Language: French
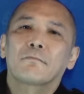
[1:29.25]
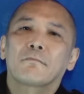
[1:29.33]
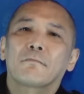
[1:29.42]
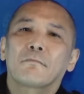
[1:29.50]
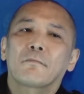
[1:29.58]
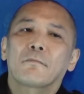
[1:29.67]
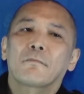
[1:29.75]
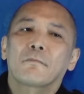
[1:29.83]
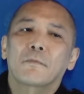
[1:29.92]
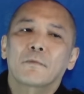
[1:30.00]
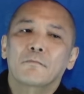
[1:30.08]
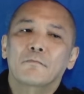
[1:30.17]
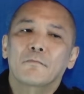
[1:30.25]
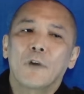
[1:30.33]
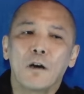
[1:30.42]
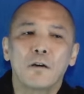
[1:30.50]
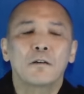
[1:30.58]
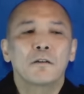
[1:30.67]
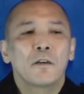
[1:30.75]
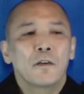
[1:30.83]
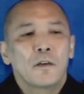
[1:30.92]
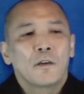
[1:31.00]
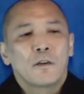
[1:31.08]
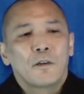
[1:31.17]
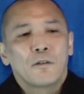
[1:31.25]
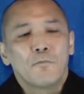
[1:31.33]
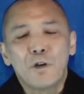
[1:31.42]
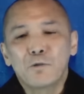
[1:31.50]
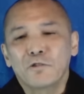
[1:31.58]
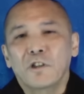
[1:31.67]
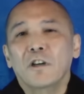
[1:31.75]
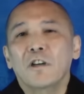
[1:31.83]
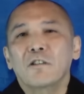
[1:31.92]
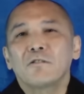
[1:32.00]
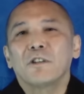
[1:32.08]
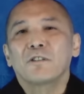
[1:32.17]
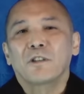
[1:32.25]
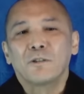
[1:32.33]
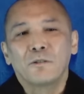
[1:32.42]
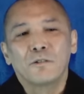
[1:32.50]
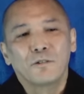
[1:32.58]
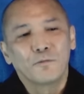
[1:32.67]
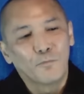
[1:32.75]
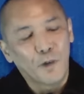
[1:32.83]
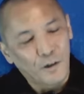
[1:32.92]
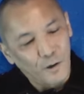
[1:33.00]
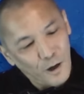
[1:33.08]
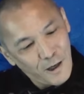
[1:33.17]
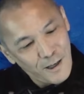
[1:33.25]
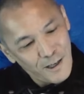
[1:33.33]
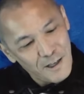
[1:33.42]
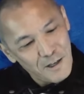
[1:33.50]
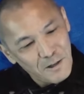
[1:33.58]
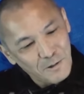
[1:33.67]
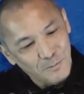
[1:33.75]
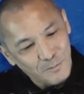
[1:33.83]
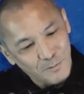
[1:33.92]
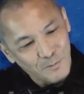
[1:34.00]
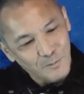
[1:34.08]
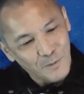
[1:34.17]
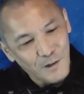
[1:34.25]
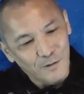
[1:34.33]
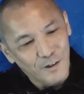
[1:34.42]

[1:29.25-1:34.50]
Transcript: vif du sujet, nous devons parler de Kiyotaka Tsurisaki, réalisateur de notre film du jour.